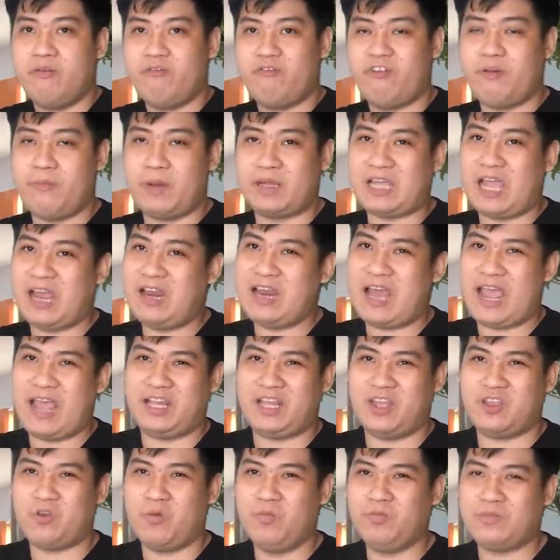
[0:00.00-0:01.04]
về mặt Thái Lan
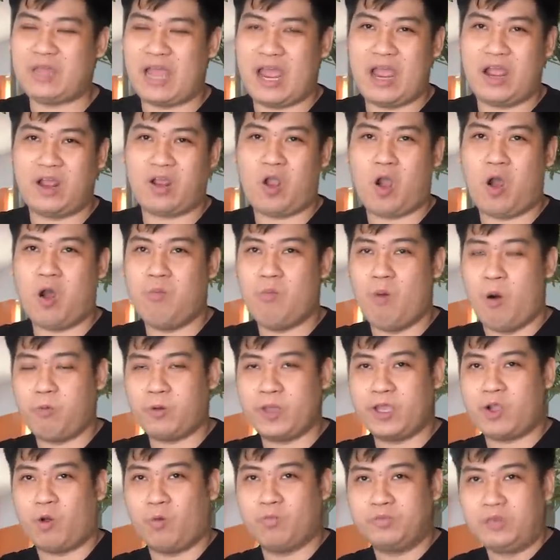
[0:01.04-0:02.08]
thì chúng ta có một
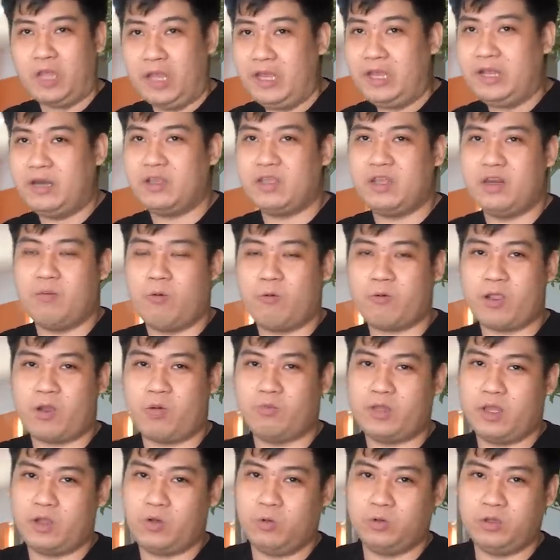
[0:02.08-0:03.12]
cái công ty đó chính là một cái
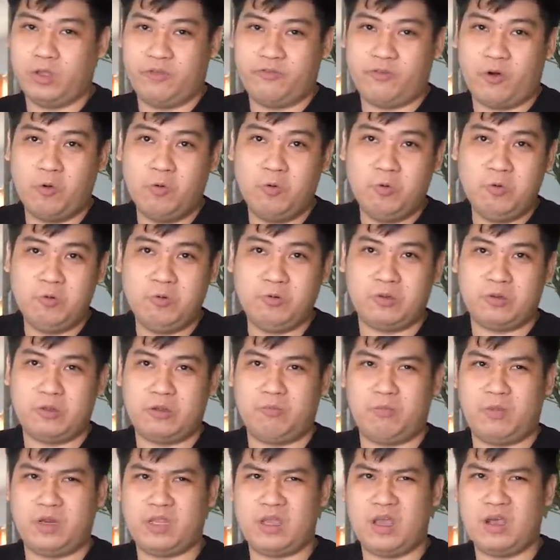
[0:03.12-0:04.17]
công ty của tỷ phú
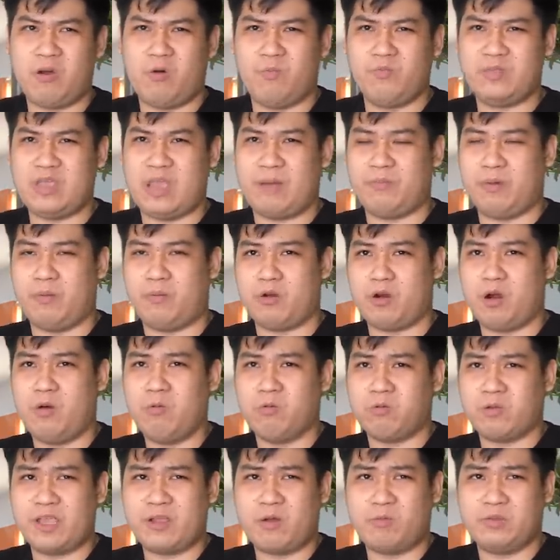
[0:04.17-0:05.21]
mình nhớ không nhầm là một đó
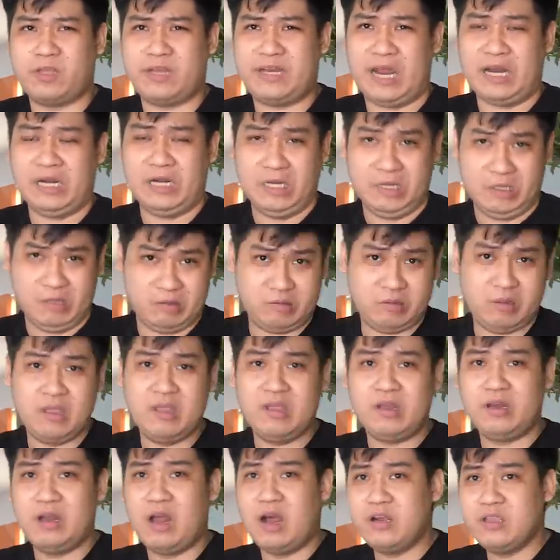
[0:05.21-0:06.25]
một cái công ty năng lượng
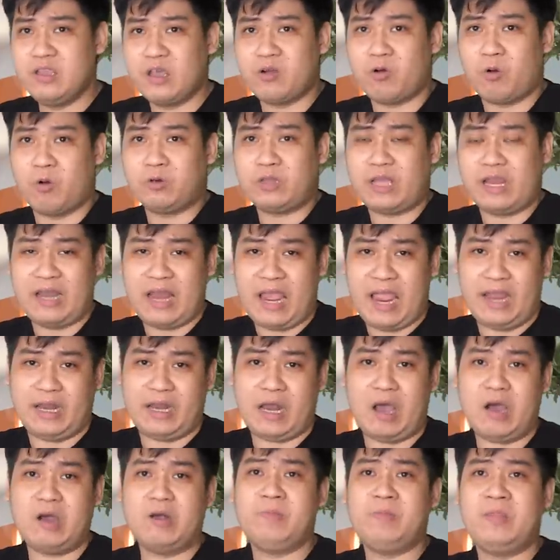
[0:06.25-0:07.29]
lớn nhất của Thái Lan
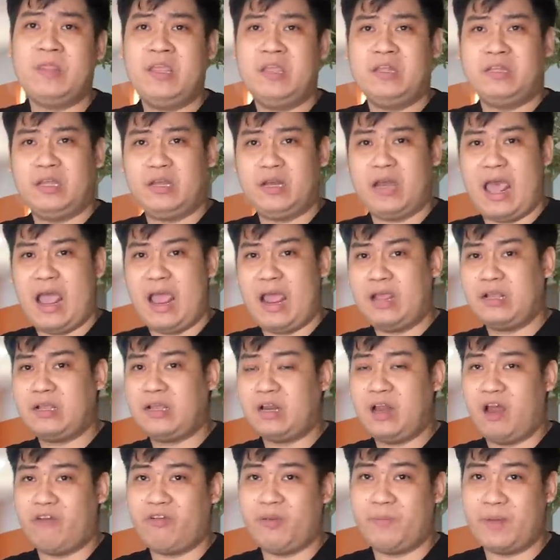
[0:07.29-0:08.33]
đó thì đã
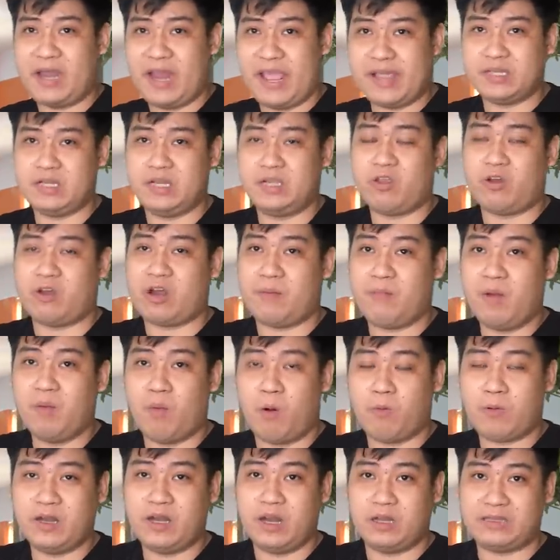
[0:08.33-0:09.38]
kết hợp với Binance để cho ra mắt
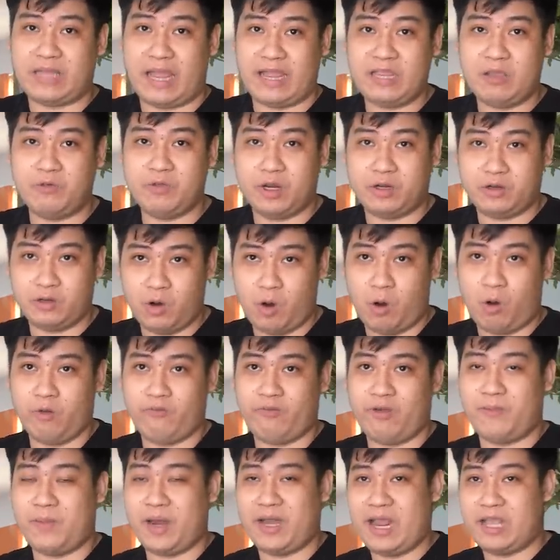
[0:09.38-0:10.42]
một cái nền tảng giao dịch rồi
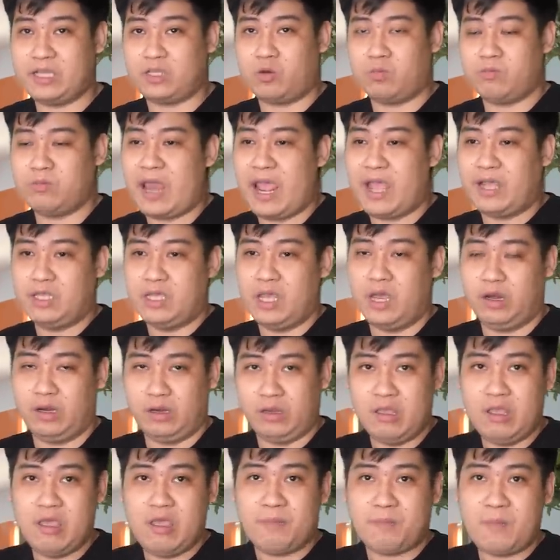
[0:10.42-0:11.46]
và Binance cũng đang dần
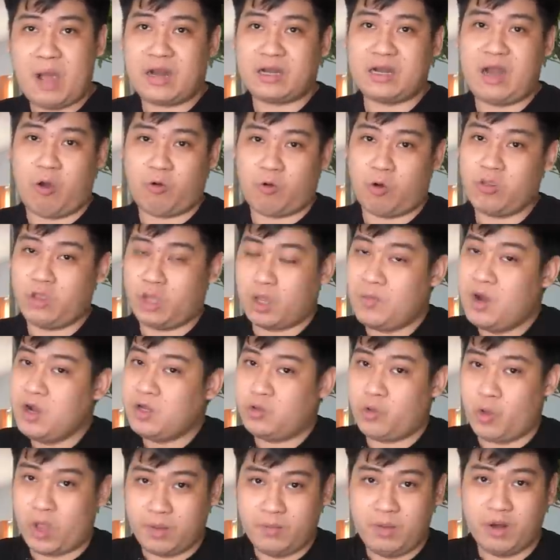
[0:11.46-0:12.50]
bắt đầu có những cái bước
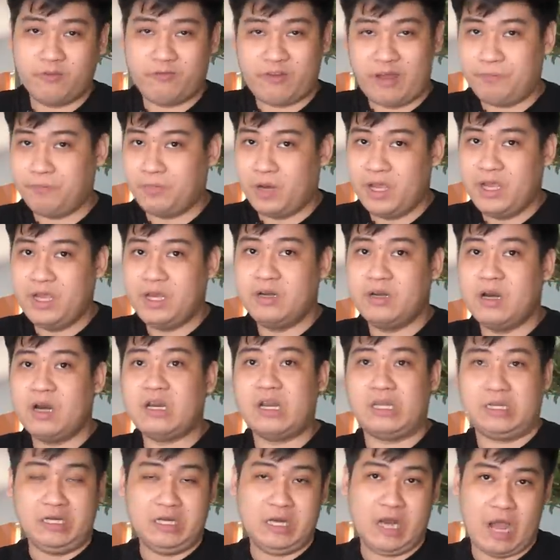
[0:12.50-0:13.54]
chuyển mình pháp lý rất
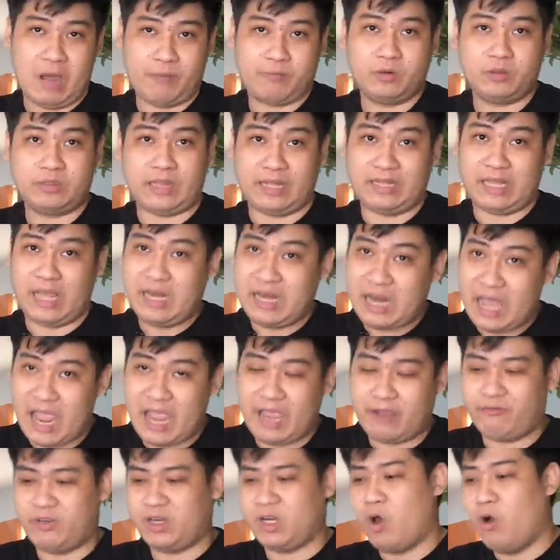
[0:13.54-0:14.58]
là thích hợp tại Thái
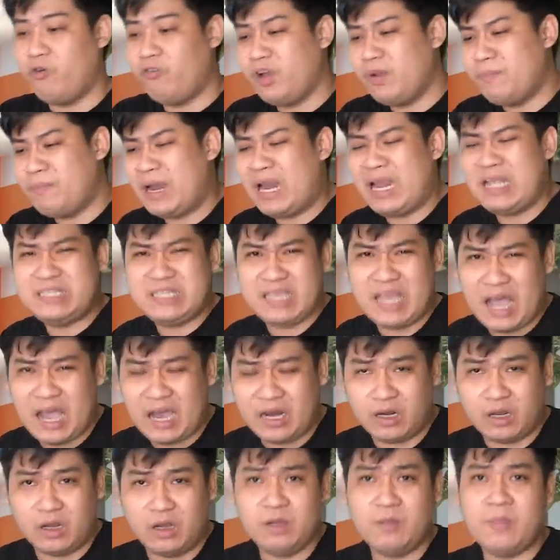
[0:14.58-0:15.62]
Lan và đối với Malaysia
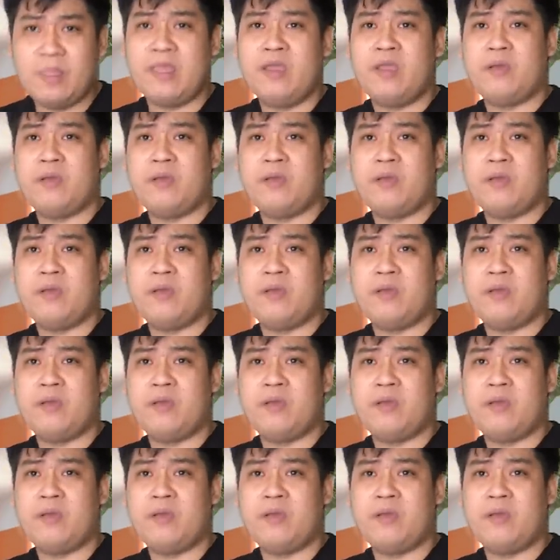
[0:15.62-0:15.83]
nữa